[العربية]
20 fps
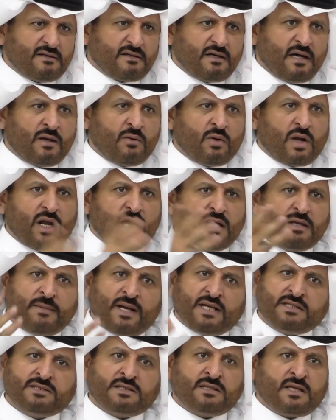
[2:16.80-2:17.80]
قال والله
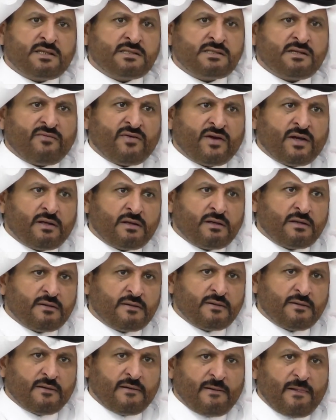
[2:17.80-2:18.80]
ما أنشدني سفها
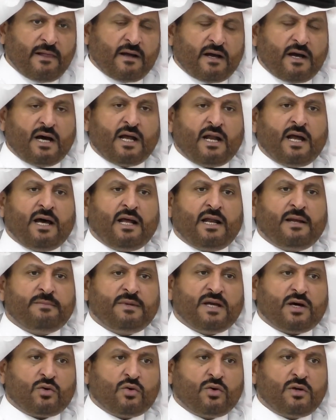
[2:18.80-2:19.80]
قال
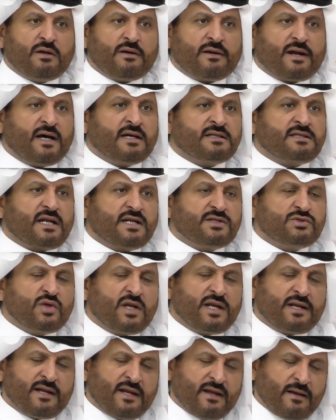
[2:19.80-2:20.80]
ألم يقل رأت
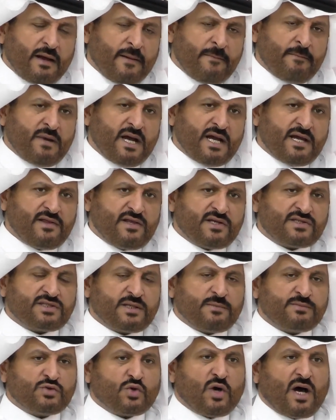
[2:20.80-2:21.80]
رجلا إيه، أما إذا
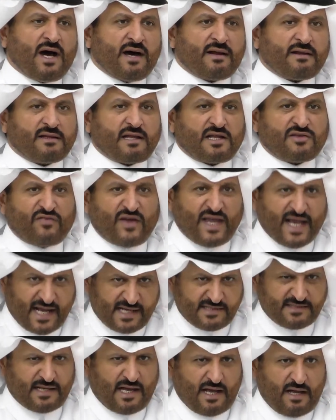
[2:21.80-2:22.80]
الشمس عارضت
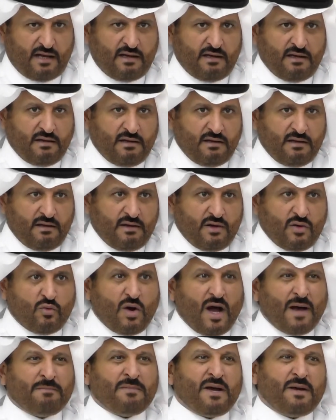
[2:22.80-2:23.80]
فيخدع
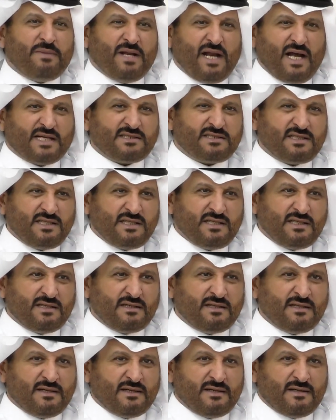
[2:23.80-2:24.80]
وأما بالعشي
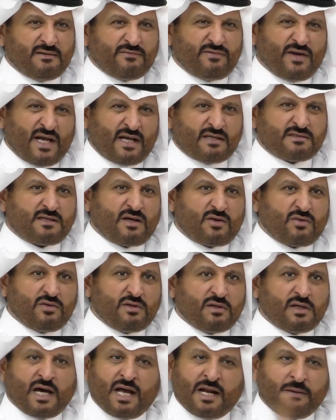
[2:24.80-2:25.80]

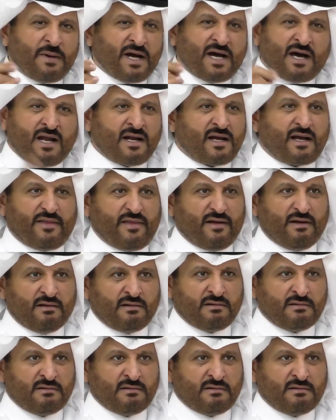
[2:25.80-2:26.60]
فيخسر قال ما قال كذا